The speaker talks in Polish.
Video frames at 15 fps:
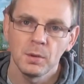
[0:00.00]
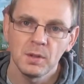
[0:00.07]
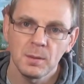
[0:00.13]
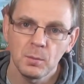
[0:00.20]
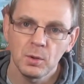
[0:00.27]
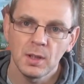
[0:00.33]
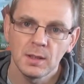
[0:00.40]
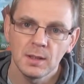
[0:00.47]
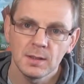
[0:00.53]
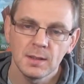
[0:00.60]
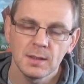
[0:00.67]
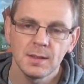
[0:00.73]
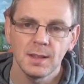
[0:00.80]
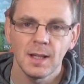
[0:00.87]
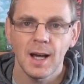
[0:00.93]
podejmuje
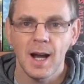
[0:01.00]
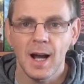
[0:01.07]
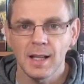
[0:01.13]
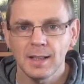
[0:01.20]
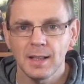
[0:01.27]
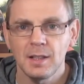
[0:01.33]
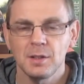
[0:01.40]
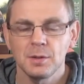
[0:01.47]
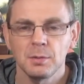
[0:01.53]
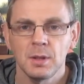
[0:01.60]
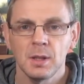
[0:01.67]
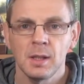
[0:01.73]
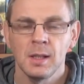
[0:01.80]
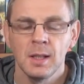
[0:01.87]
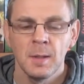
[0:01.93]
decyzje,
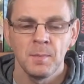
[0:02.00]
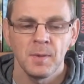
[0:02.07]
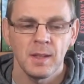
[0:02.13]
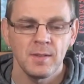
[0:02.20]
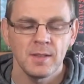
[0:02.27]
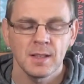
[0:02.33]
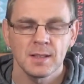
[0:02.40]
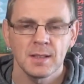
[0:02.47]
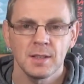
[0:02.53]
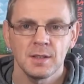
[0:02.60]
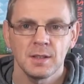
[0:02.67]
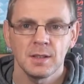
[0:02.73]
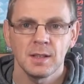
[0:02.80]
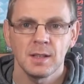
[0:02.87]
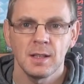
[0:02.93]
analizuje i w
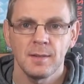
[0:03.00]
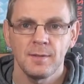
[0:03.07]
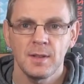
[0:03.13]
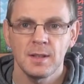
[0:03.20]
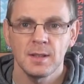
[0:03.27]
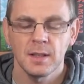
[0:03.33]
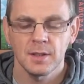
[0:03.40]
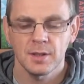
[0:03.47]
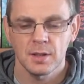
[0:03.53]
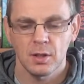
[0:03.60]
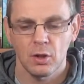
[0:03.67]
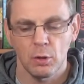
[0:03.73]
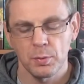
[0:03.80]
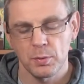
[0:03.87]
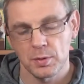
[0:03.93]
zasadzie widzę,
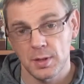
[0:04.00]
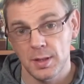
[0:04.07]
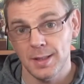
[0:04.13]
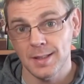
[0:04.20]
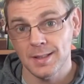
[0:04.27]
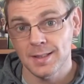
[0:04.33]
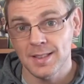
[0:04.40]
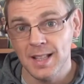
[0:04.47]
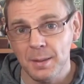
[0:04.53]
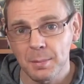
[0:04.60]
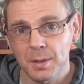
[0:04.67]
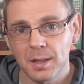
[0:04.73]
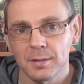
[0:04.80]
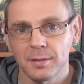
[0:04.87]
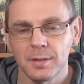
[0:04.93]
że oprócz tej
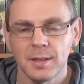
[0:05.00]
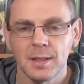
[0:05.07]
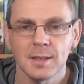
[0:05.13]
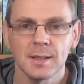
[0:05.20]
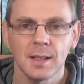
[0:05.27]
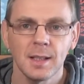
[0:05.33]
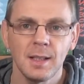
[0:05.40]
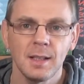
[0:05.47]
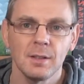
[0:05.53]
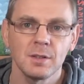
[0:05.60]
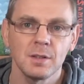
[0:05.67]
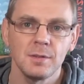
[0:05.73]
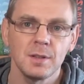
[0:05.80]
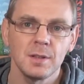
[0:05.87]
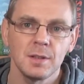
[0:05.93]
zabawy jest taki no,
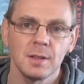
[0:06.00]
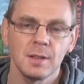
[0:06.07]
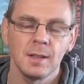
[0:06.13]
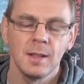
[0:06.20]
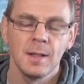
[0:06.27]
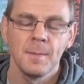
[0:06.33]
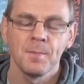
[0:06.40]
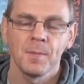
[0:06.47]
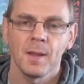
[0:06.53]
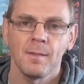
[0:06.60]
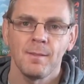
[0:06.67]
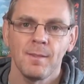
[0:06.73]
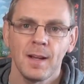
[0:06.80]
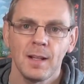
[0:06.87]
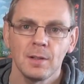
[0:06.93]
oczywiście
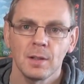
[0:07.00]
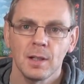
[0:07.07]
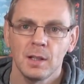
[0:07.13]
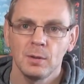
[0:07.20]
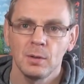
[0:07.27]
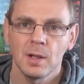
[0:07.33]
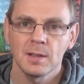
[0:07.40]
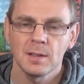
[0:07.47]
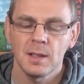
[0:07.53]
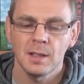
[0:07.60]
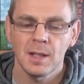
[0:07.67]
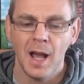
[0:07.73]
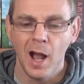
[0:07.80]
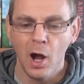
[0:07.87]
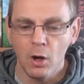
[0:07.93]
walor
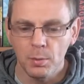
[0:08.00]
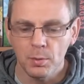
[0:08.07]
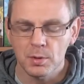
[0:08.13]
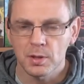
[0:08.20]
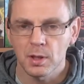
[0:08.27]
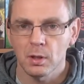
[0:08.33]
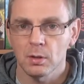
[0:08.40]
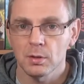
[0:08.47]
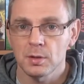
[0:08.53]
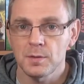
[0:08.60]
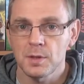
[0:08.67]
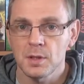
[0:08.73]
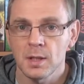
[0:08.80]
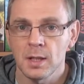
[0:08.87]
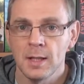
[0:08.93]
edukacyjny, a oprócz tego
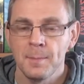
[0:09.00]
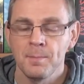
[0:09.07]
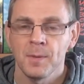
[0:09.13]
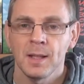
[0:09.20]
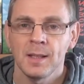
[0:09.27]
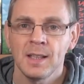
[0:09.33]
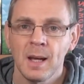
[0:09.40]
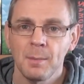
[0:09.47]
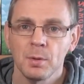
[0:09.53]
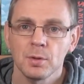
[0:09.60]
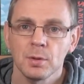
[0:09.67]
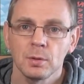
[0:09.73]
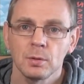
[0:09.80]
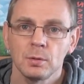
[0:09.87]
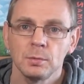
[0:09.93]
oczywiście na
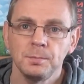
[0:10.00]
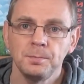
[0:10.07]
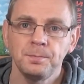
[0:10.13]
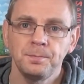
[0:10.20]
początku